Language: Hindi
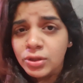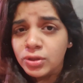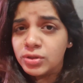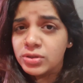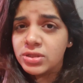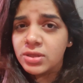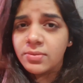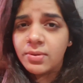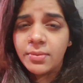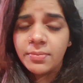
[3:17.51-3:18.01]
तो
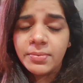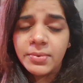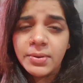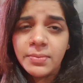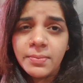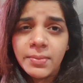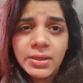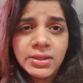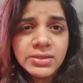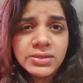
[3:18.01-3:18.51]
सब अपने
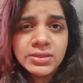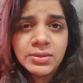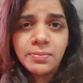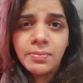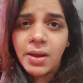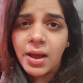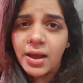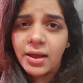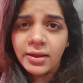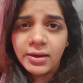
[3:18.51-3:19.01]
मन से
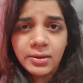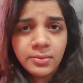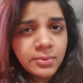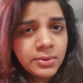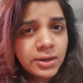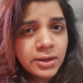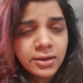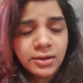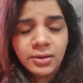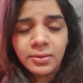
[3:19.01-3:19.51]
बहाने
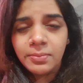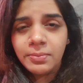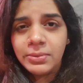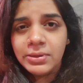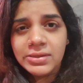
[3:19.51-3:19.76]
बना के